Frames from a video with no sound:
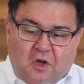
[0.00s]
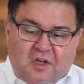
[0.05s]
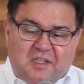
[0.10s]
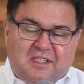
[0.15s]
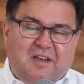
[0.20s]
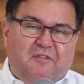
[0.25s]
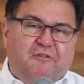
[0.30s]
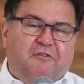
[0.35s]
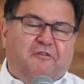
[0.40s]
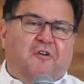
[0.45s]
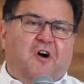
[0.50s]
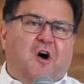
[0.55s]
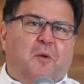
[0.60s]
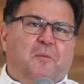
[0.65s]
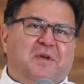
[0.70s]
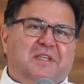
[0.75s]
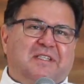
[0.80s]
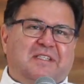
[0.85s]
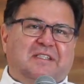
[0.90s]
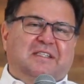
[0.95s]
e a nossa
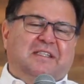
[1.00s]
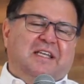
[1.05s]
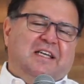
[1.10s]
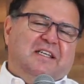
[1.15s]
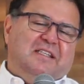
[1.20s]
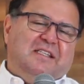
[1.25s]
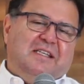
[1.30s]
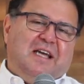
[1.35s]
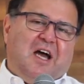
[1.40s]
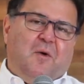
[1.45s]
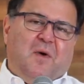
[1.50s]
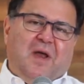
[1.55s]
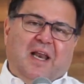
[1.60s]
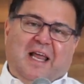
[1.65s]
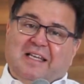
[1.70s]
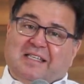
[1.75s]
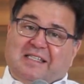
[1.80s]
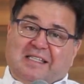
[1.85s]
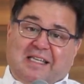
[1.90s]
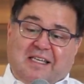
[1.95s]
fome
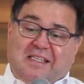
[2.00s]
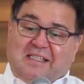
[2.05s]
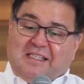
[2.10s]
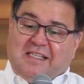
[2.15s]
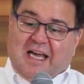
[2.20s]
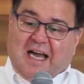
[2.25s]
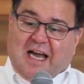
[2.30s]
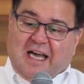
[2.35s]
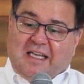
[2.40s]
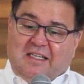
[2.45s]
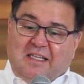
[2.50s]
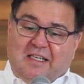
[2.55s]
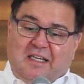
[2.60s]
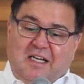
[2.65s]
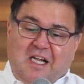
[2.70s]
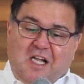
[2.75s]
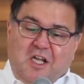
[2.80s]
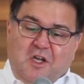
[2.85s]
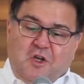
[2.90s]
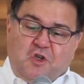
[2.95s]
existencial ela é
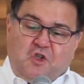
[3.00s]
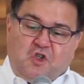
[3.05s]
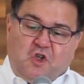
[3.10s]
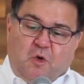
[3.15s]
saciada.